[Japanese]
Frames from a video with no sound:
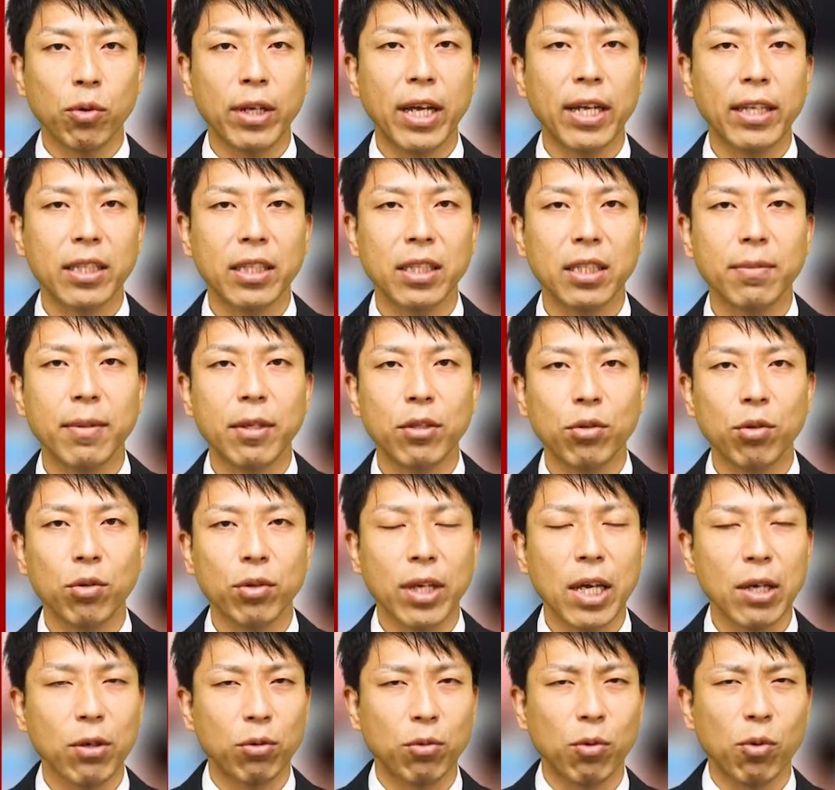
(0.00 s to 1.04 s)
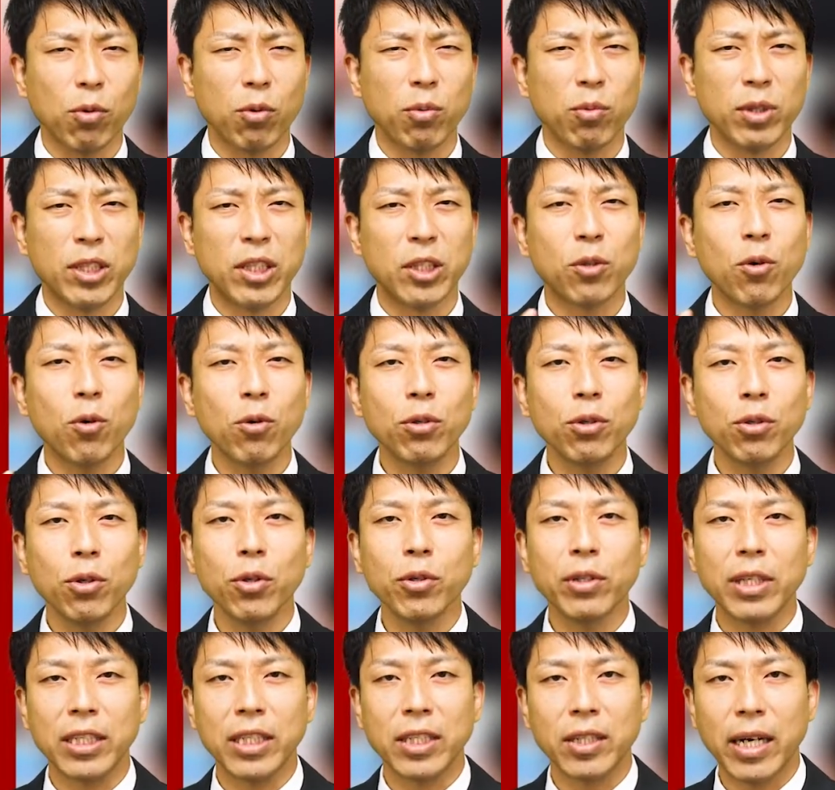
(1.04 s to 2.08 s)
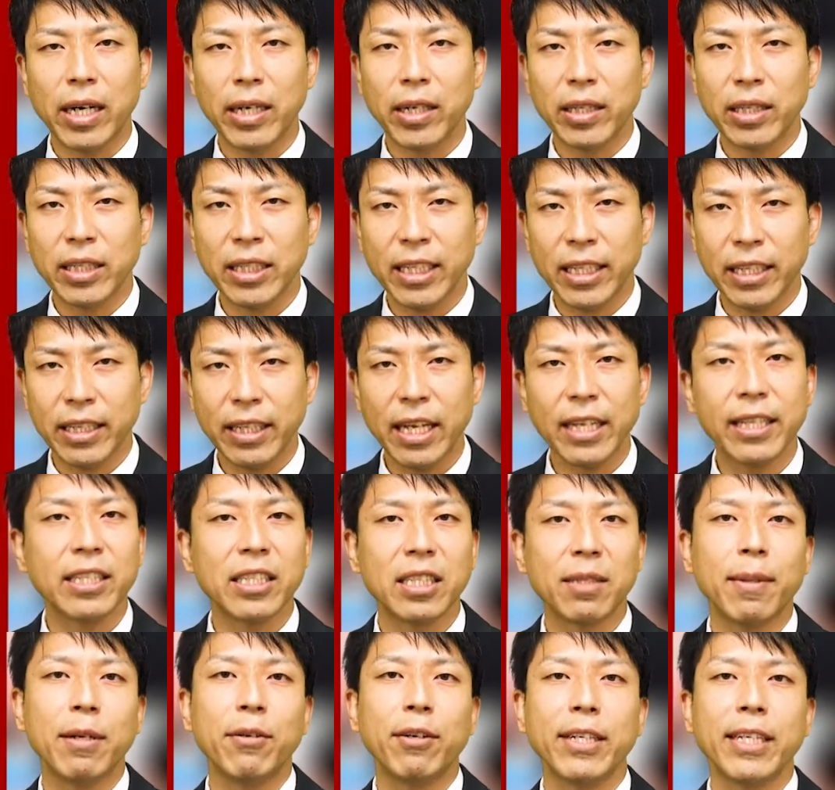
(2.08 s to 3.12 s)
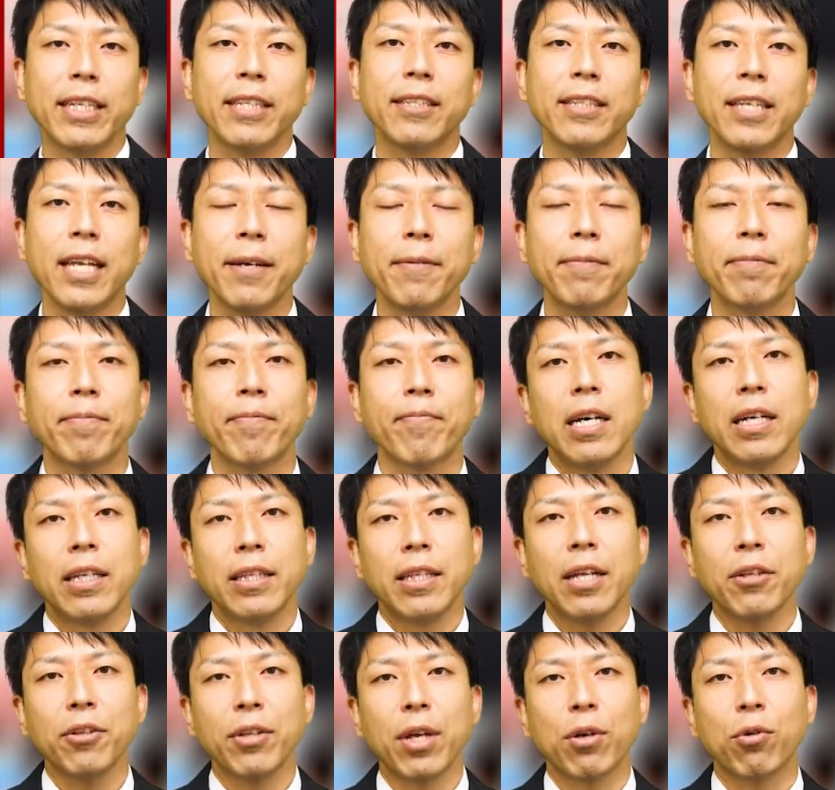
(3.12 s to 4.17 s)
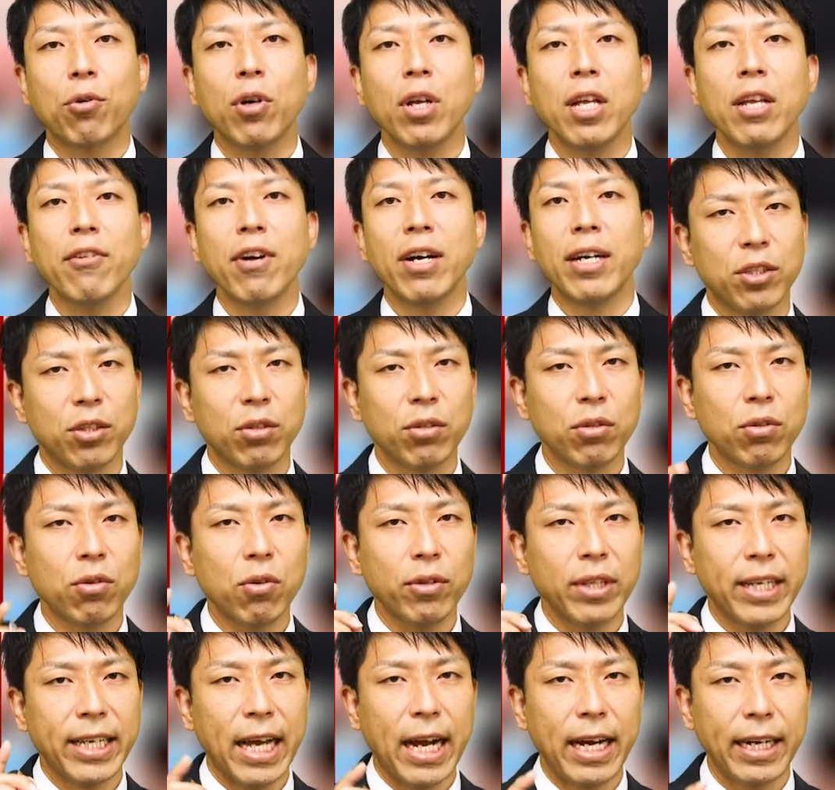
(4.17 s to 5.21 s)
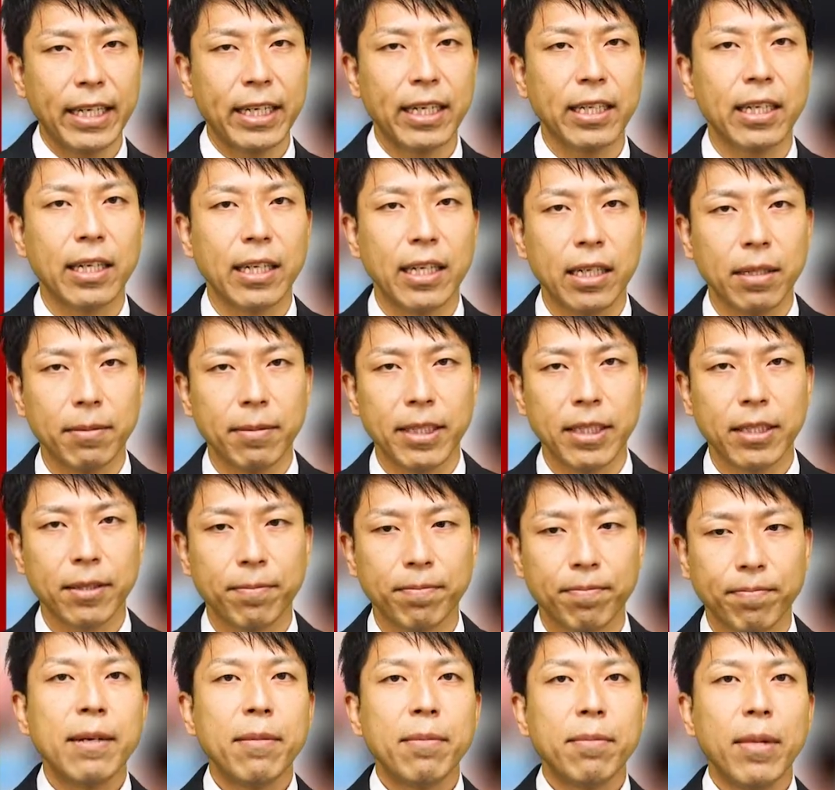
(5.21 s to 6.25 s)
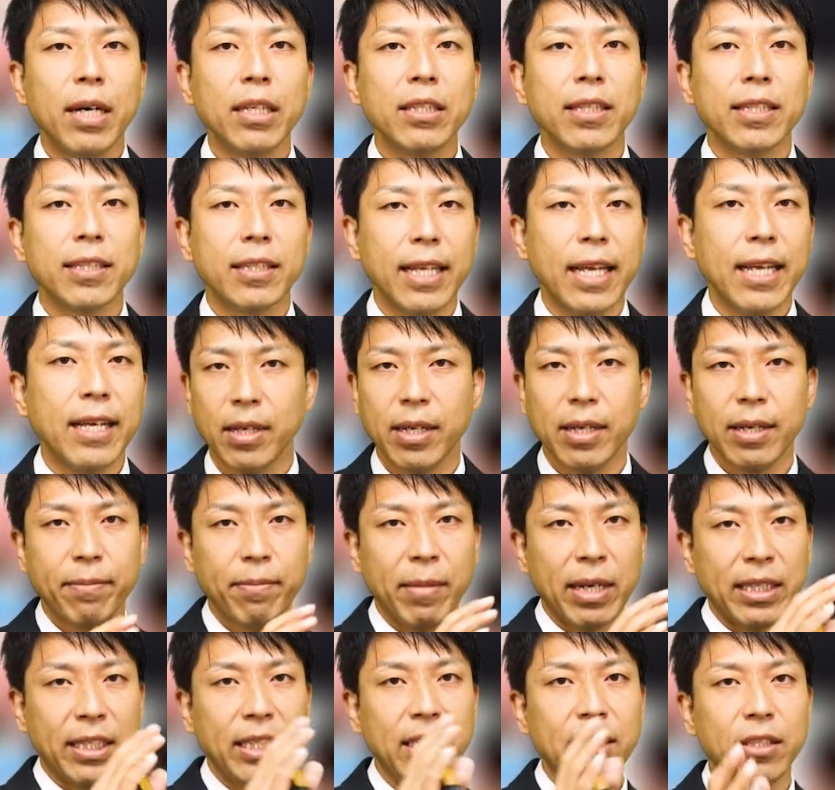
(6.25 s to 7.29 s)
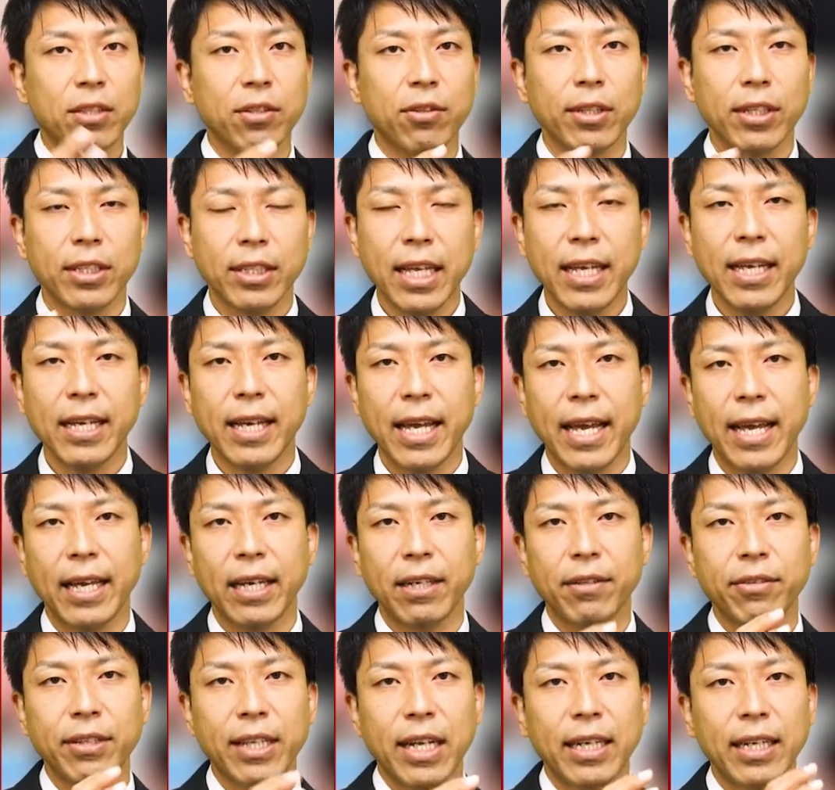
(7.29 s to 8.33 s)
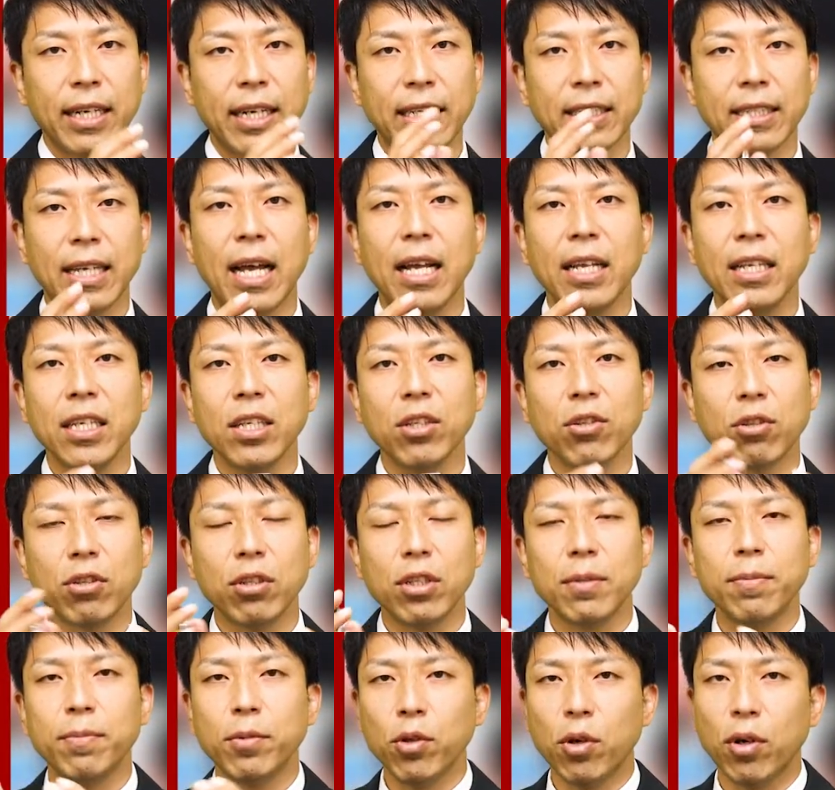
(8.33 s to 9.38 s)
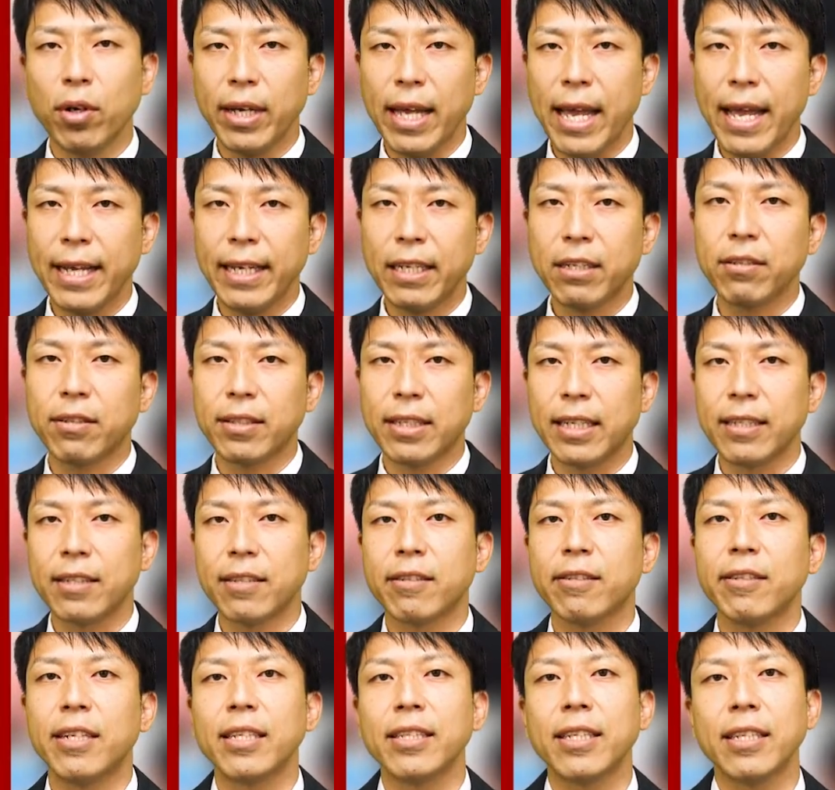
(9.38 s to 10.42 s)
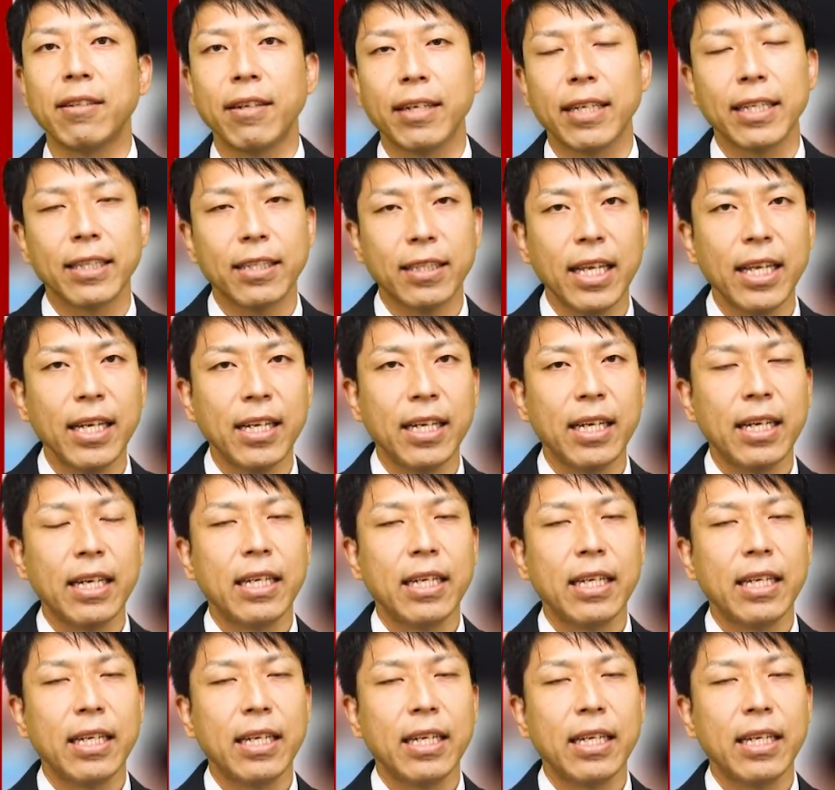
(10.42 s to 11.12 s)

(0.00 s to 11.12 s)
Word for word: をやってしまうと、結構この地獄のような時間になってしまうわけですね。なのでこれには有効なやり方があります。まずですね、人数をですね、2人から3人のグループをいくつか作らせるわけですね。